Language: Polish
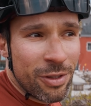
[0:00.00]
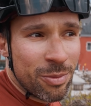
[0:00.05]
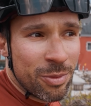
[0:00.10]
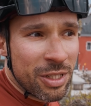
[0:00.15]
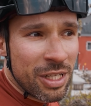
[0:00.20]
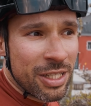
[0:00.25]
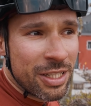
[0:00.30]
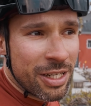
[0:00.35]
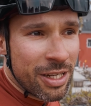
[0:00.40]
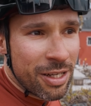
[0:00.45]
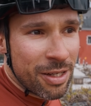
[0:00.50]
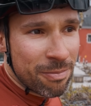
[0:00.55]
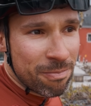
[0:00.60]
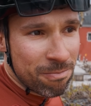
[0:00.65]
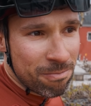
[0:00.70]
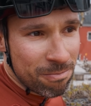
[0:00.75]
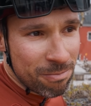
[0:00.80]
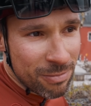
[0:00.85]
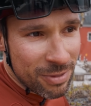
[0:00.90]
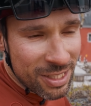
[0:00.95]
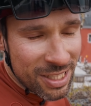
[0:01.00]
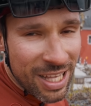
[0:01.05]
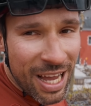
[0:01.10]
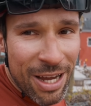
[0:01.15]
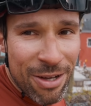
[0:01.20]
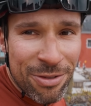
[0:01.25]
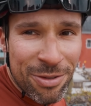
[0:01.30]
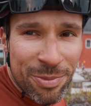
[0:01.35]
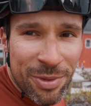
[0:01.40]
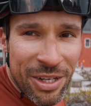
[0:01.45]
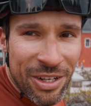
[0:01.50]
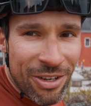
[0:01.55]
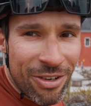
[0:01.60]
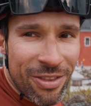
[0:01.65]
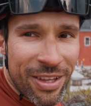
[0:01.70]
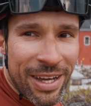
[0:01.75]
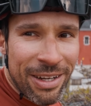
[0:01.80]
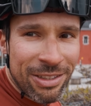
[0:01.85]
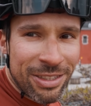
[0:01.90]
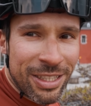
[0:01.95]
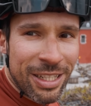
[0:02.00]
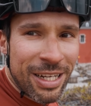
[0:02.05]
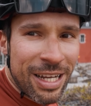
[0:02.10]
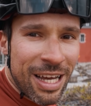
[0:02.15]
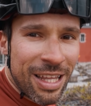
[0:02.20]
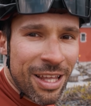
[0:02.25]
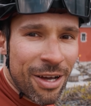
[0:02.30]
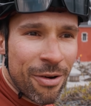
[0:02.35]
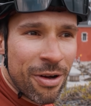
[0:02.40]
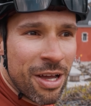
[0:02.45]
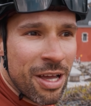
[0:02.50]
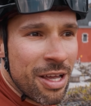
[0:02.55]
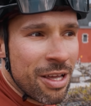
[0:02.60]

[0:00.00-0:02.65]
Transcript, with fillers: Myślę, że znając mnie, oglądając ten kanał,